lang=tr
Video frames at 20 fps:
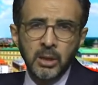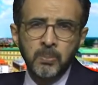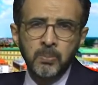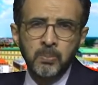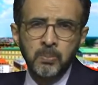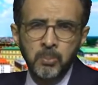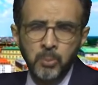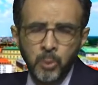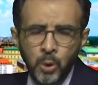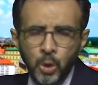
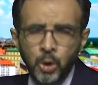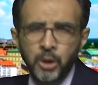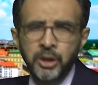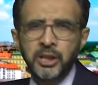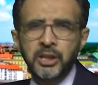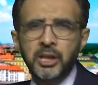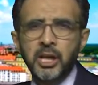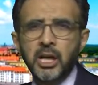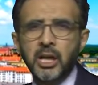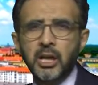
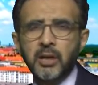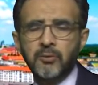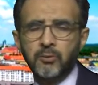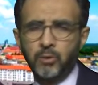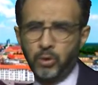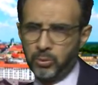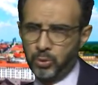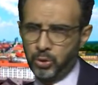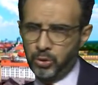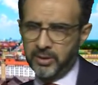Münih'i de
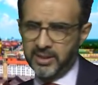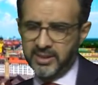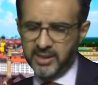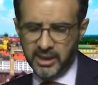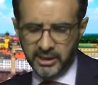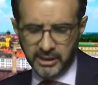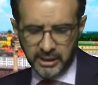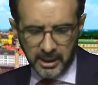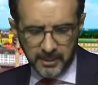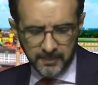vurmuş
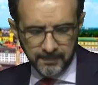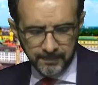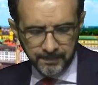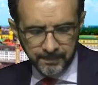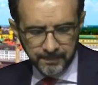vaziyette.